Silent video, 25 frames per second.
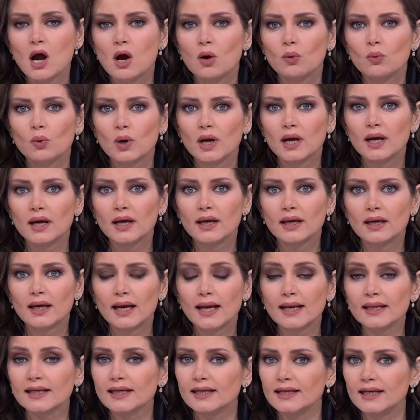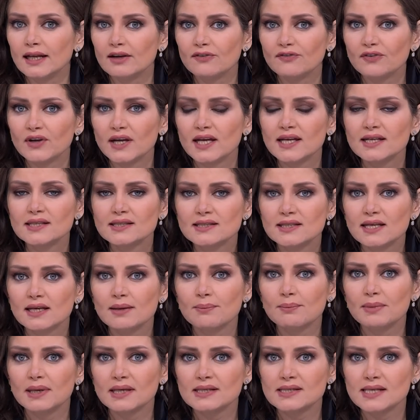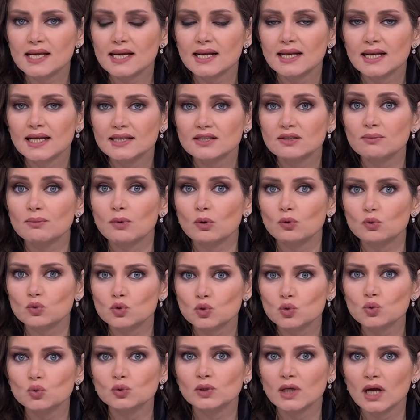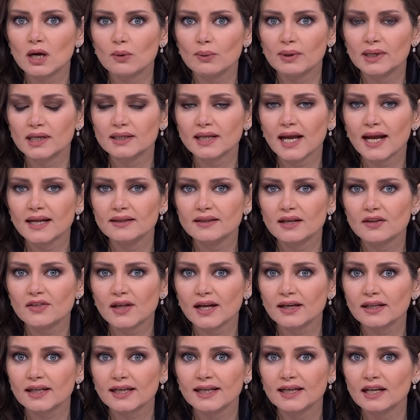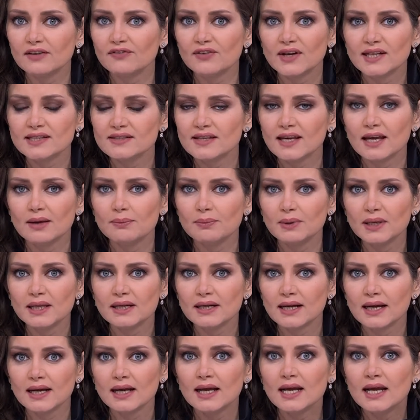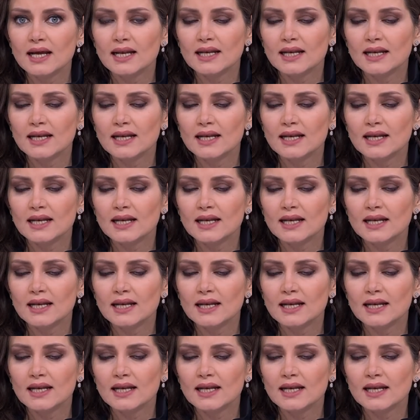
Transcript: والخلافات ما زالت موجودة ونتحدث عن خلافات كبيرة